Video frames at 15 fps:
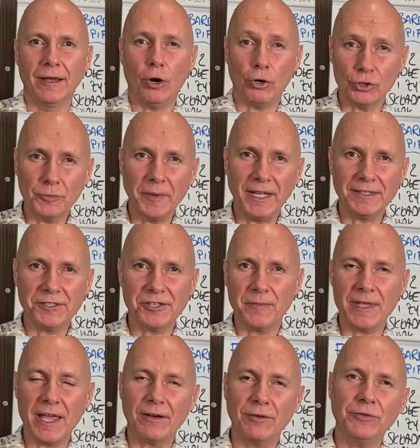odmian
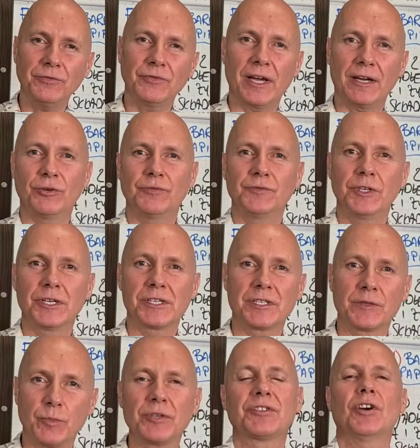ziemniaków, jak również
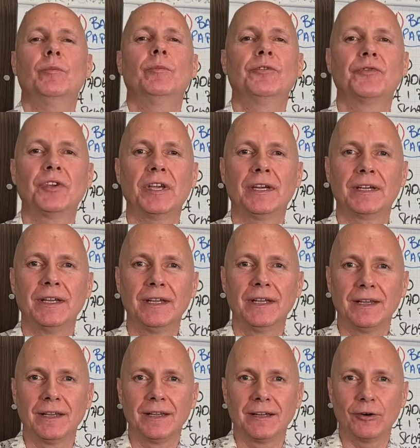sposobów ich
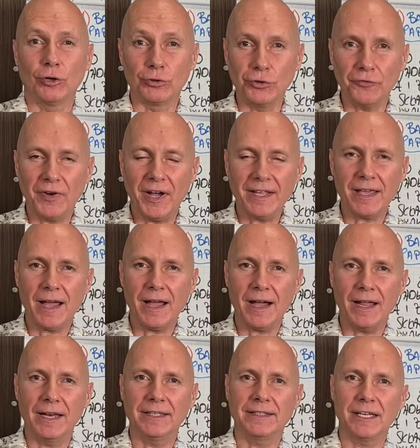hodowania,
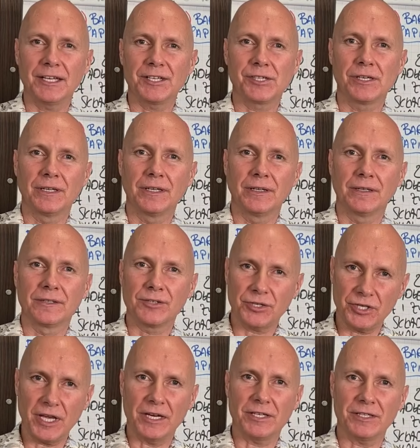ale też
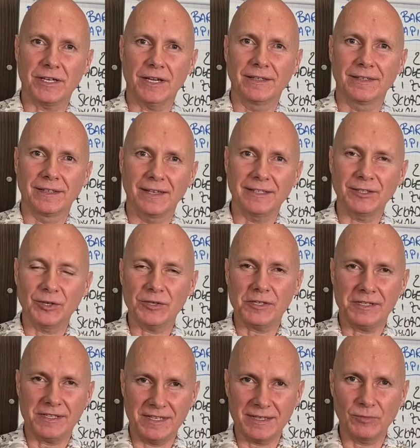coś jeszcze. Dlatego
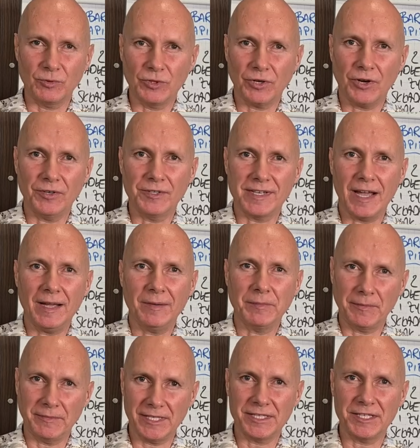zostań ze mną do końca.
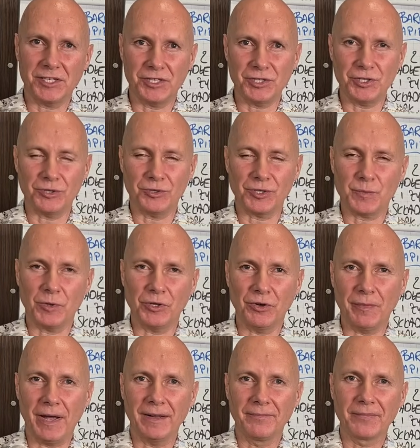Mam nadzieję, że Ci się to
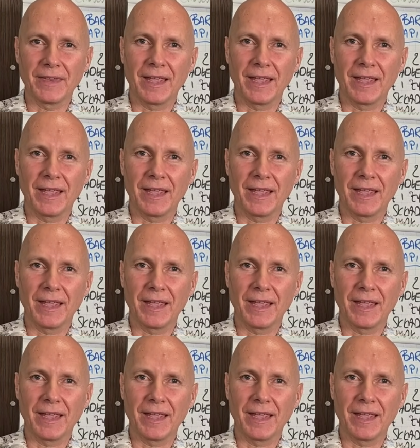spodoba.